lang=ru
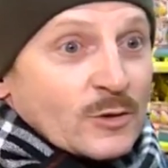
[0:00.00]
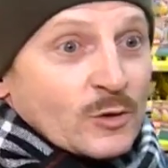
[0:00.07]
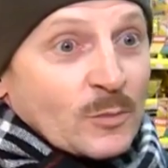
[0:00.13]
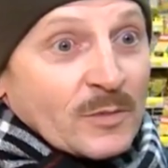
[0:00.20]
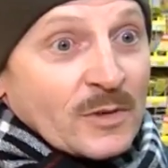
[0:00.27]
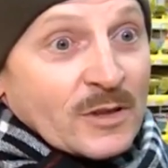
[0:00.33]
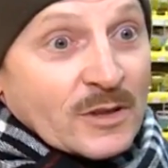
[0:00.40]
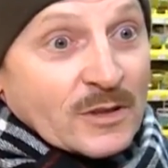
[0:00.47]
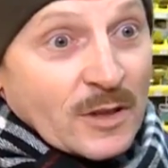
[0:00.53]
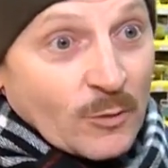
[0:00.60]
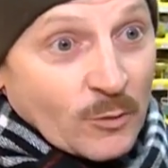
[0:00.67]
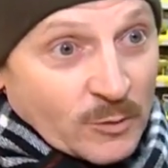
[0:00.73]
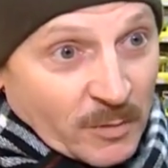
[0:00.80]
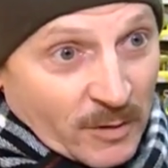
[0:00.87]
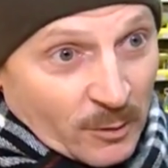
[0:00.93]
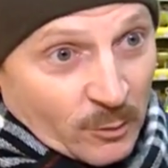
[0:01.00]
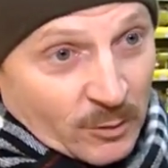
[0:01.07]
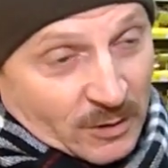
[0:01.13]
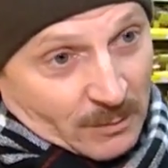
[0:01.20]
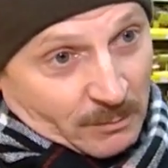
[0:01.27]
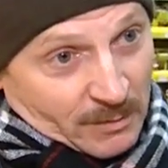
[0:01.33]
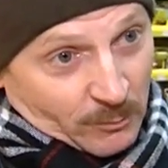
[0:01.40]
чтобы в наших
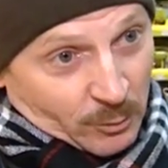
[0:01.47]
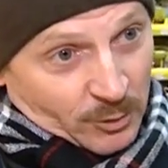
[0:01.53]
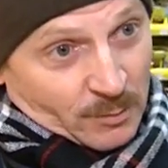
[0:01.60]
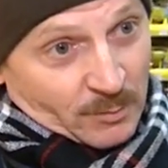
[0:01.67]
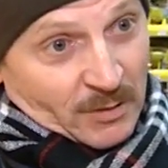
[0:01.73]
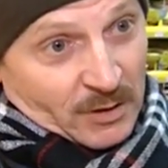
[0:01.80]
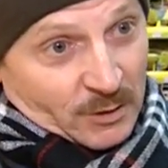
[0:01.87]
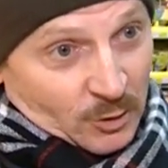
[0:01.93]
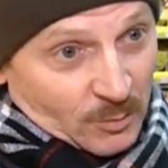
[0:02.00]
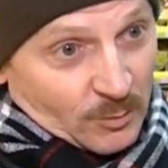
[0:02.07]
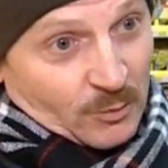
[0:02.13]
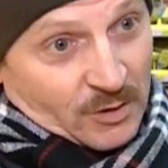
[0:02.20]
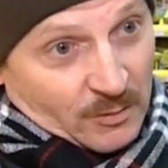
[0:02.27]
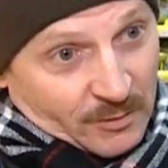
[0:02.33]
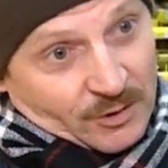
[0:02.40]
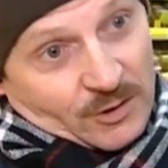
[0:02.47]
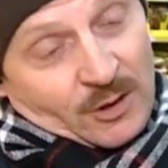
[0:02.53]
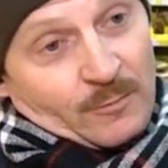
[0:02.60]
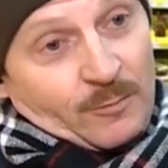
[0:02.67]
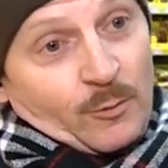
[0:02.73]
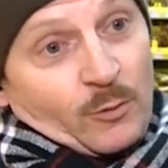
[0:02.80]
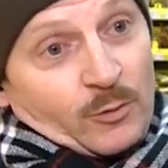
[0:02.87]
сельхозпродукциях побольше было, особенно вот овощей и
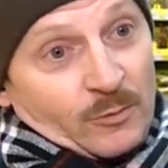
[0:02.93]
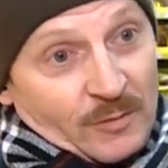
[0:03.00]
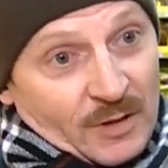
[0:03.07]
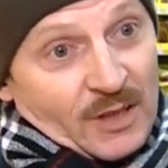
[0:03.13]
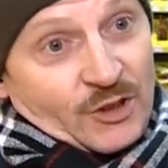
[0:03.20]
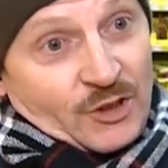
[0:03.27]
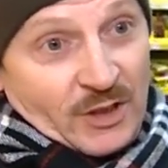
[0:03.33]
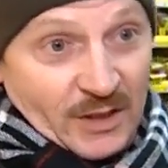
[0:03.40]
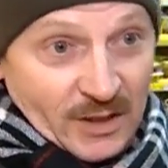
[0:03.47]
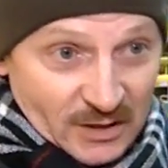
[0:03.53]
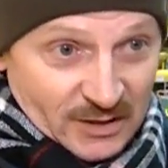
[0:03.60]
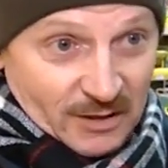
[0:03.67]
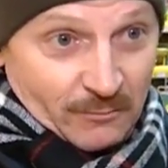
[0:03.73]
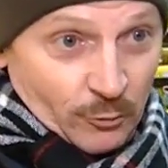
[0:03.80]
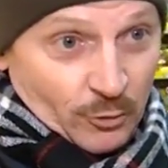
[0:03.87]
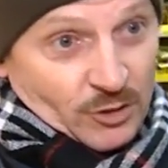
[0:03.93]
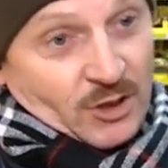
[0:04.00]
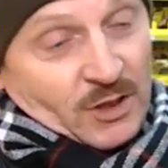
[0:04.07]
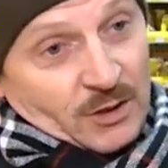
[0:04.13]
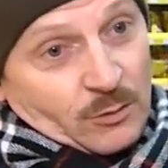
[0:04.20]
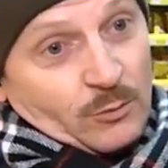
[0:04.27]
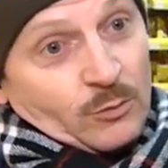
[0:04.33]
фруктов наших, а не завозжих
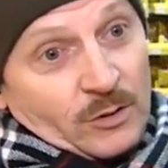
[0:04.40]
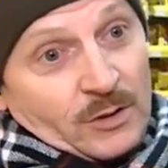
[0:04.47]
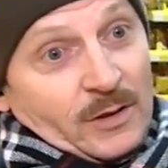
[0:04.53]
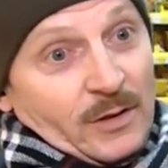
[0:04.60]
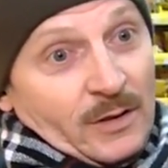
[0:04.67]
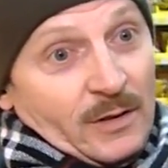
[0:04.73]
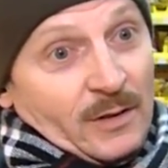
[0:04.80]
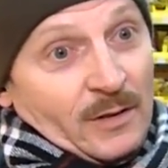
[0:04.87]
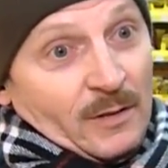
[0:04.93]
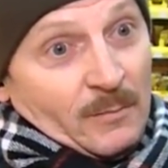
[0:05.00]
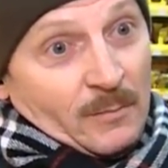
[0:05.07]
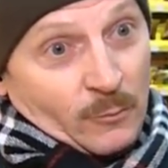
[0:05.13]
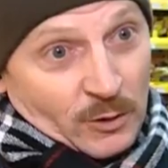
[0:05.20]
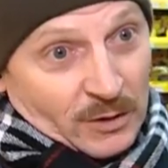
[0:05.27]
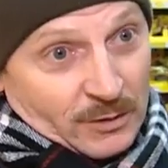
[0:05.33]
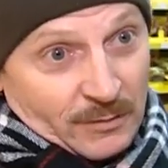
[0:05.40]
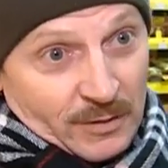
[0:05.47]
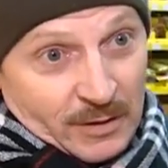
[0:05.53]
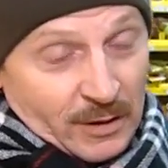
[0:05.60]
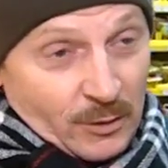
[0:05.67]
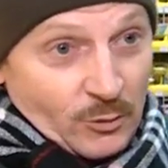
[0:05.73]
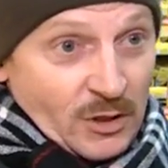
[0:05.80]
откуда-то. У нас свои
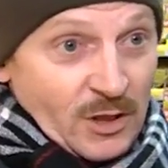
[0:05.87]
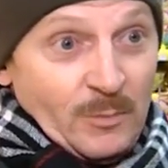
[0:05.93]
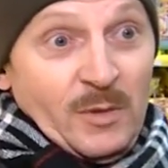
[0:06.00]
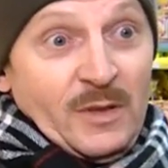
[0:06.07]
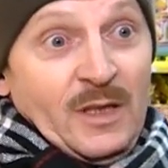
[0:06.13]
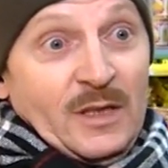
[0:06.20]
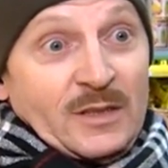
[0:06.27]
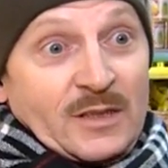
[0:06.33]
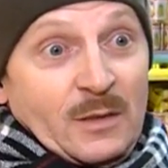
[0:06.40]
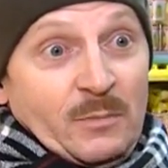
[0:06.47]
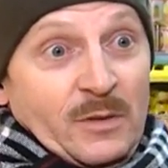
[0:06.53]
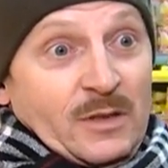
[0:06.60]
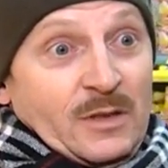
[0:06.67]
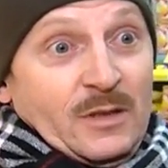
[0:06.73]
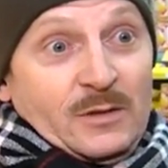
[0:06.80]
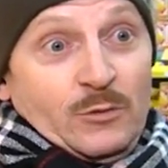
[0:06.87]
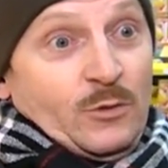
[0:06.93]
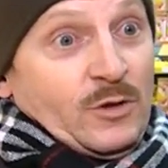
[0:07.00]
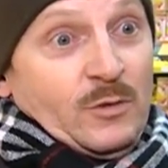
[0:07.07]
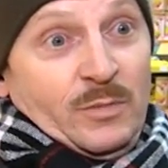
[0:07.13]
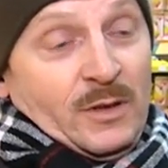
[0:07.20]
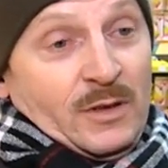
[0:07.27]
хорошие, лебедянские, пожалуйста,
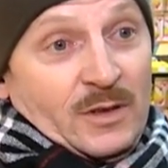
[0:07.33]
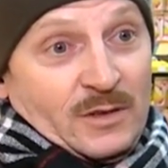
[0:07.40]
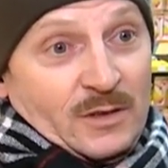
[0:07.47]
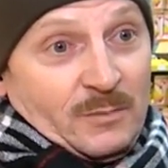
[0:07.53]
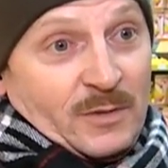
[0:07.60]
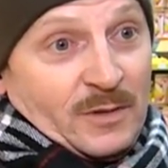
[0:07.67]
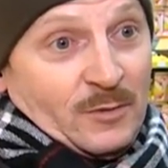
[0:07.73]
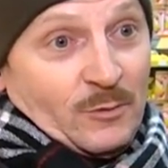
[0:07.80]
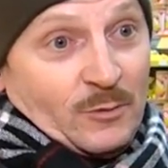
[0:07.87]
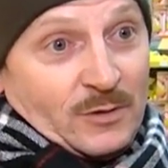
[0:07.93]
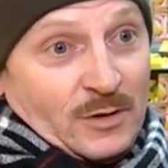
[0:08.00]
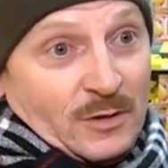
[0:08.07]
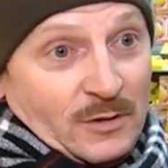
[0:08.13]
очень прекрасная продукция.